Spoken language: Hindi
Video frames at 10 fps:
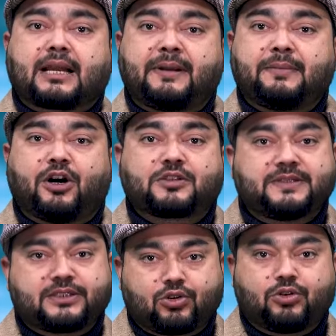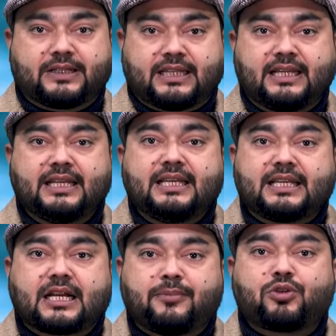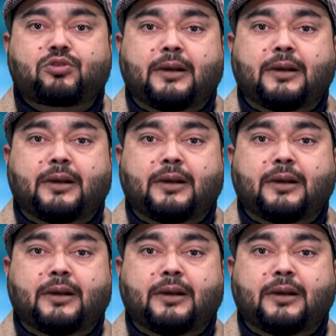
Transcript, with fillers: कमेंट बॉक्स में जरूर बताएं इन खबरों को